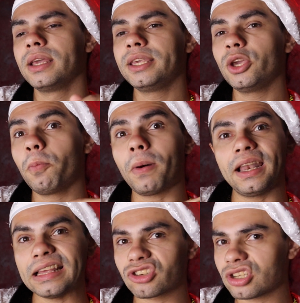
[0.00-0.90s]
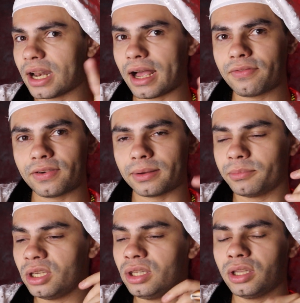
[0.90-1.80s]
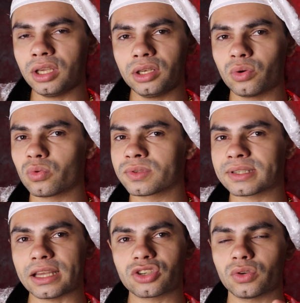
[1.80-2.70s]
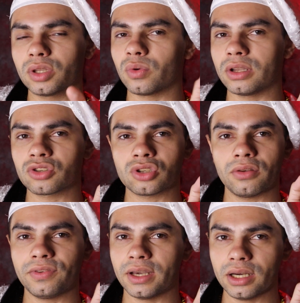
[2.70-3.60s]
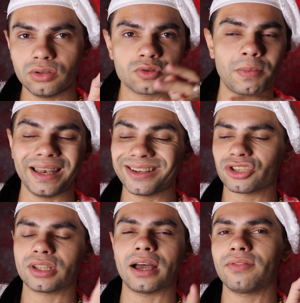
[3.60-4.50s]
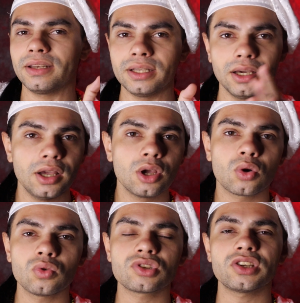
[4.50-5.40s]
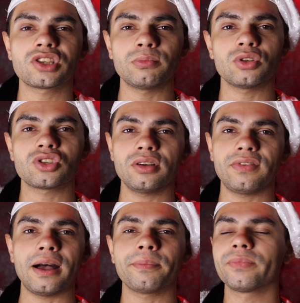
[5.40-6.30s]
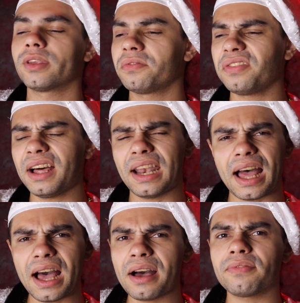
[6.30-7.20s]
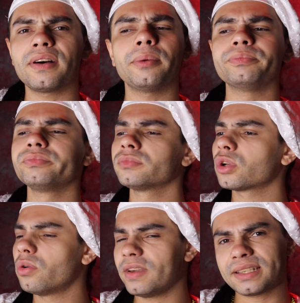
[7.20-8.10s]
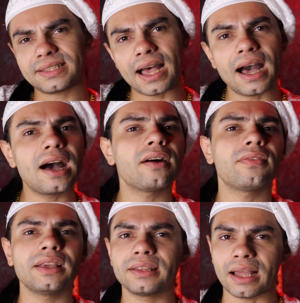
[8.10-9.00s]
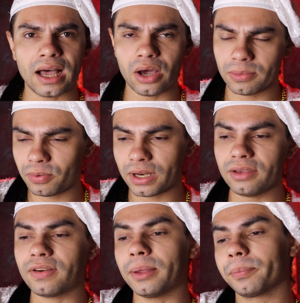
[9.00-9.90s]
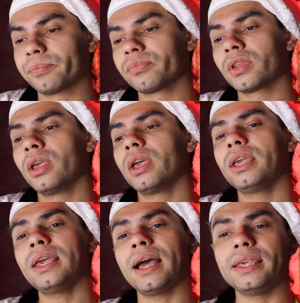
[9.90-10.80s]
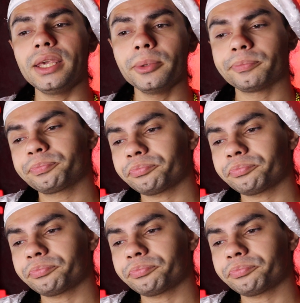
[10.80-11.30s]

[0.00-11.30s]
E eu palestrava, menina, eu com 7, 8 anos, 9 anos, palestrava ali com os testemunhos de Jeová. Falava, conversava e tal, e por aí vai. E aí